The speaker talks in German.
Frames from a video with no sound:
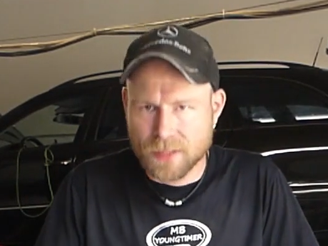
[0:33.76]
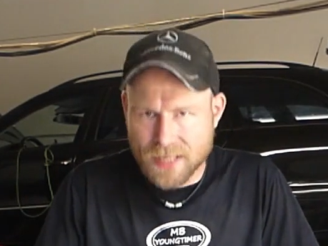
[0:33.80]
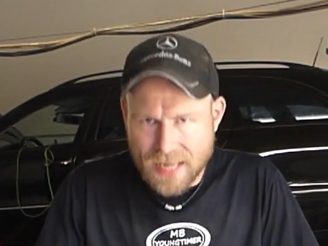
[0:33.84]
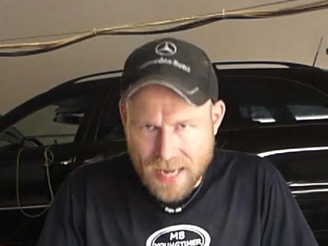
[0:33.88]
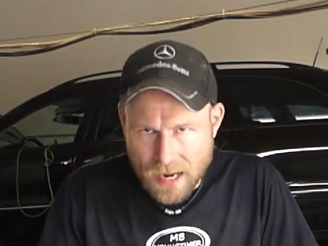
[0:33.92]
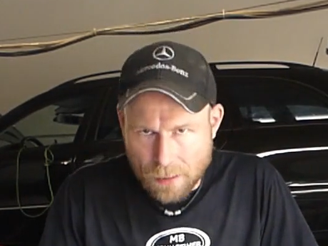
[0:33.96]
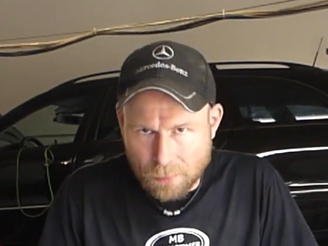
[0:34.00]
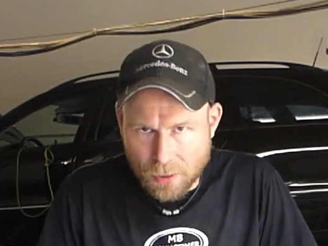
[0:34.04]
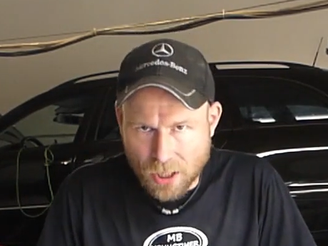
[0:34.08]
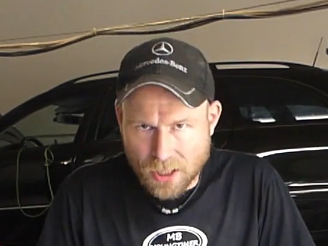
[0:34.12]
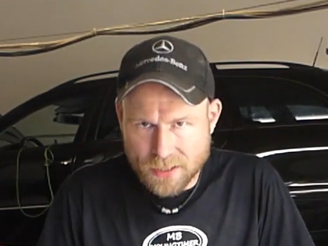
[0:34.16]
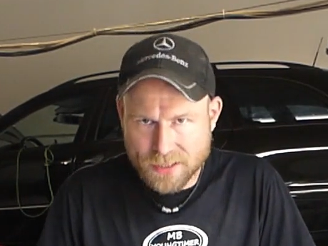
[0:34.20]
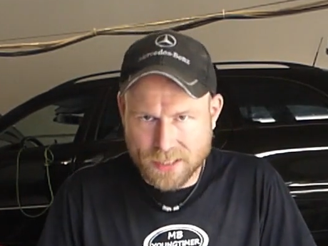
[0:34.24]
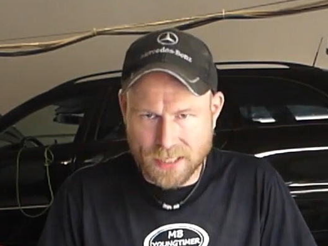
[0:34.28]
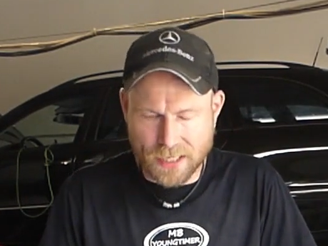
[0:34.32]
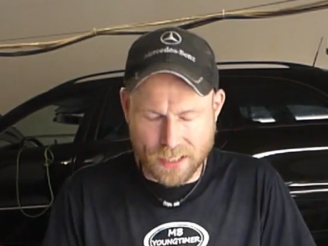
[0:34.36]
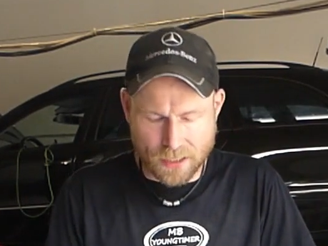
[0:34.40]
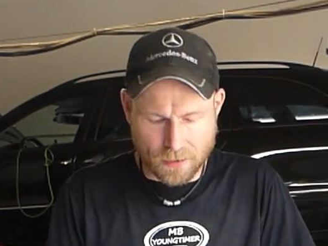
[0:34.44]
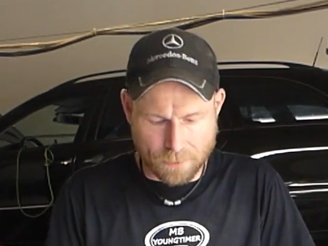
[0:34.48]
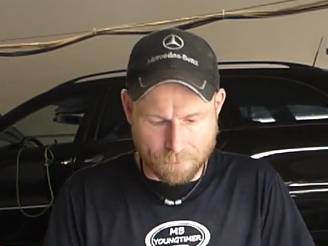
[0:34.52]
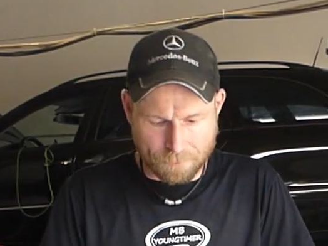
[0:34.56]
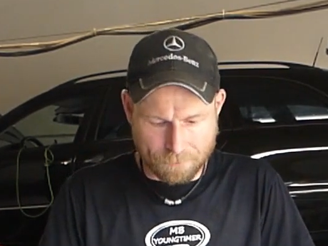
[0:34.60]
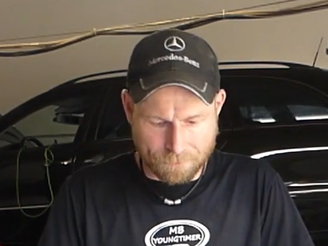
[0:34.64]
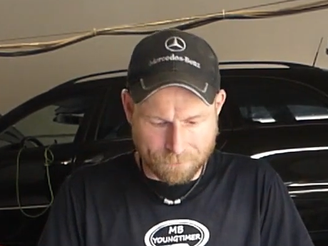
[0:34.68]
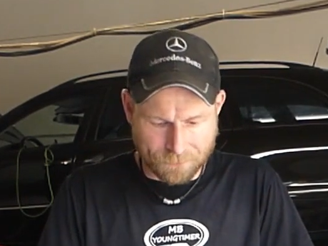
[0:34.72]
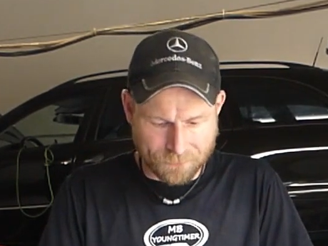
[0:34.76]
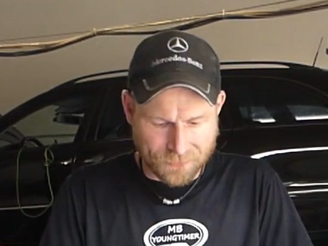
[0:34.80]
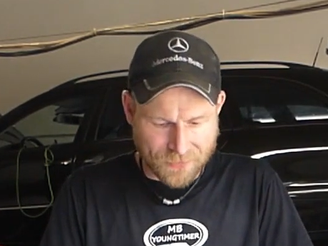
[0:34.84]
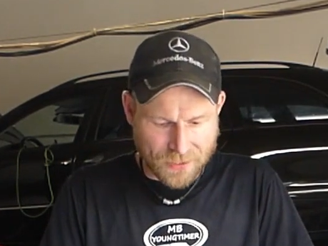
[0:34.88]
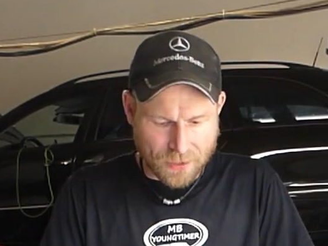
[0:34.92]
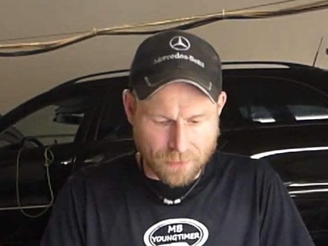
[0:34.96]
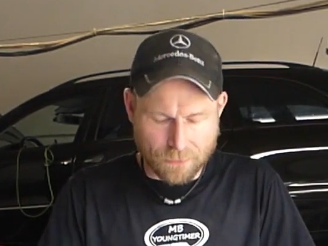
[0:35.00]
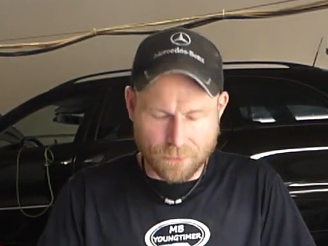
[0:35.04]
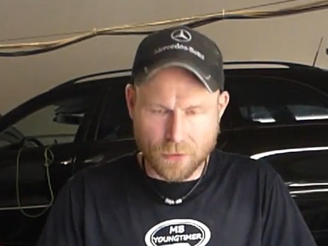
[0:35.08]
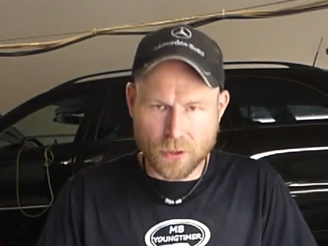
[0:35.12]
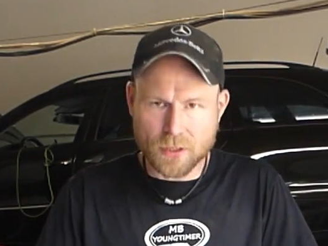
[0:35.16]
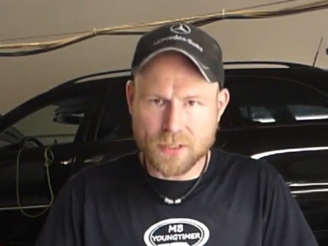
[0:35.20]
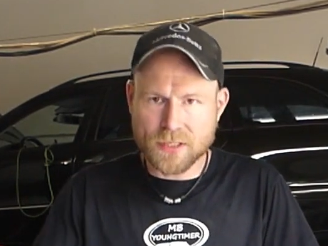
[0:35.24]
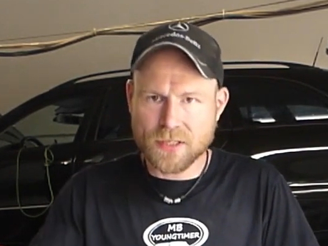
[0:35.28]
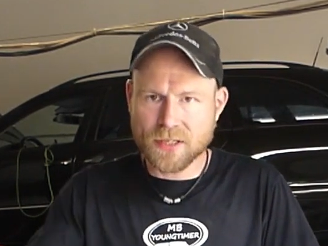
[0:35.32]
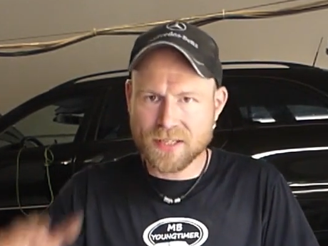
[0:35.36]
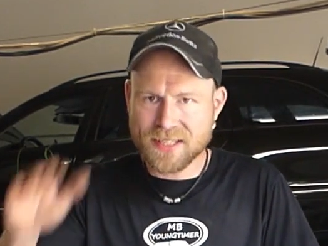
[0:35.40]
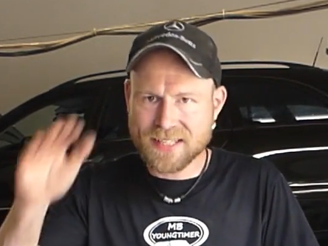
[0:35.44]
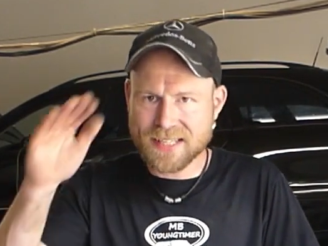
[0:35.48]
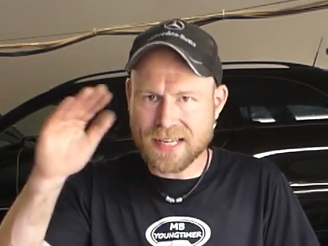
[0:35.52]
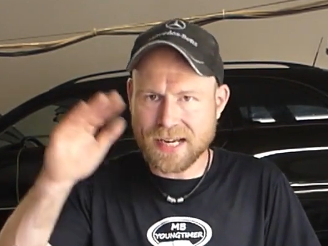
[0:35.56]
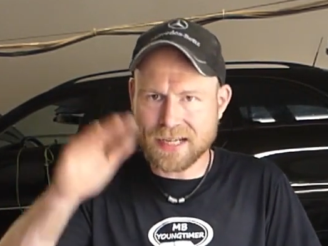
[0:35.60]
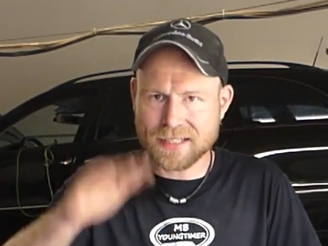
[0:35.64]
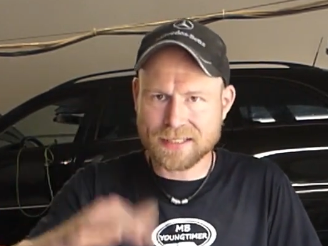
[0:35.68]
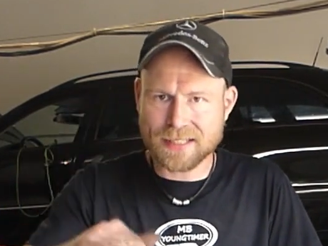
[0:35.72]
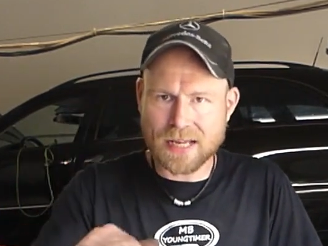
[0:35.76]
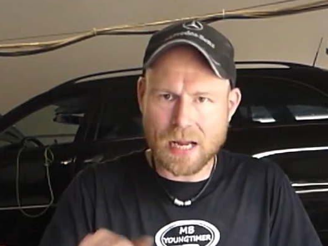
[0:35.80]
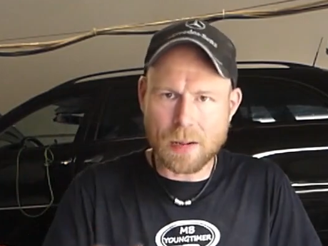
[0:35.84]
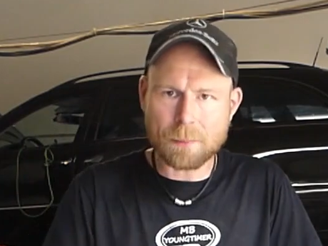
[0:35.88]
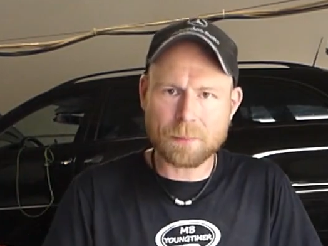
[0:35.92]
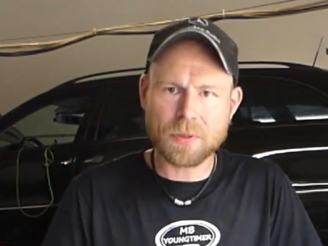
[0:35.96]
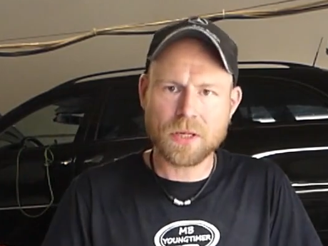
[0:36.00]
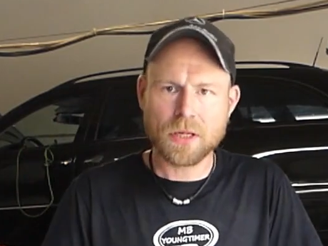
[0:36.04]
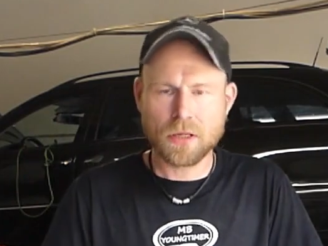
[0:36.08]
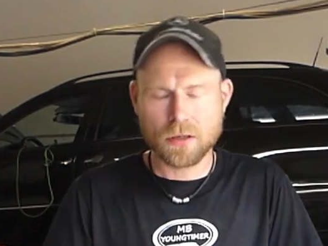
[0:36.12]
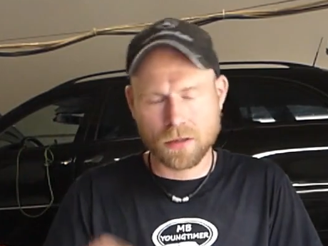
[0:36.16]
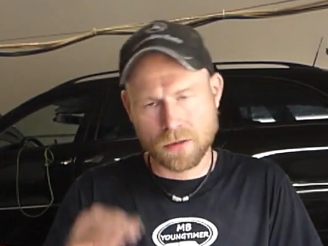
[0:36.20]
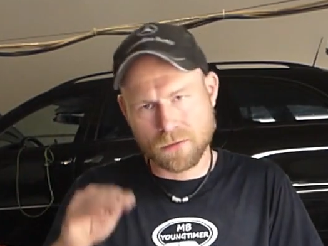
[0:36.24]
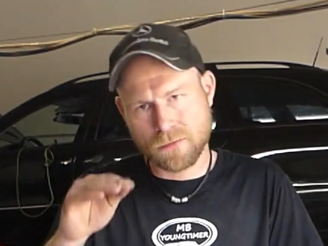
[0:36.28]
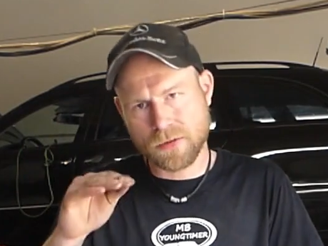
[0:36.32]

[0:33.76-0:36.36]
Ermatik. Fahrzeug sackt ab,